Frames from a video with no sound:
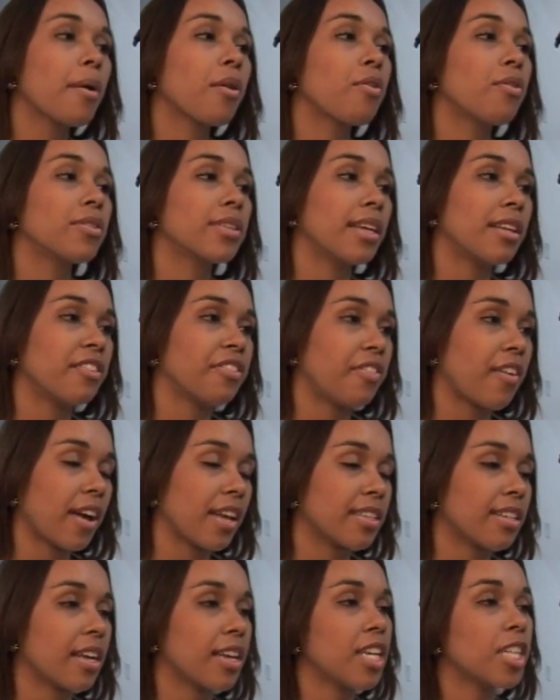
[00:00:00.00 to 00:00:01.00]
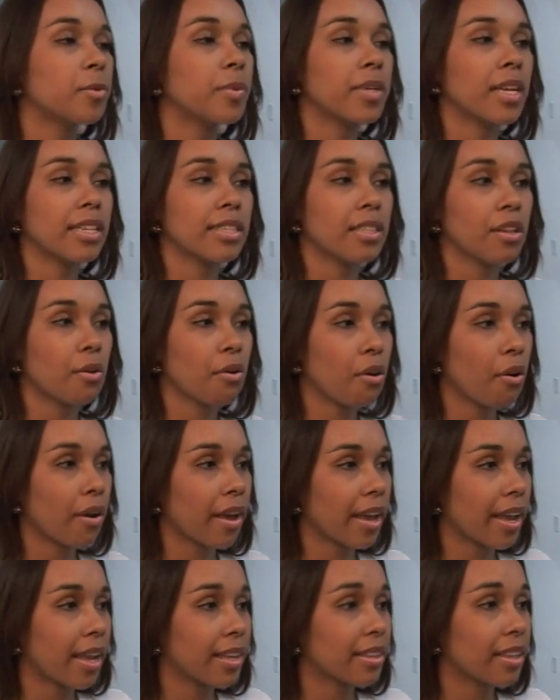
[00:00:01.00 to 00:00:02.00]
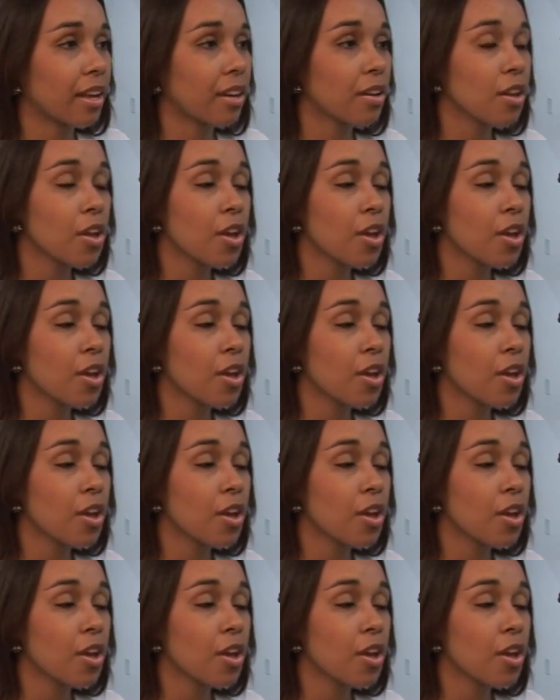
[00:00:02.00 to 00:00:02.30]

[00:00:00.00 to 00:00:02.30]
Quando ele faz a respiração correta,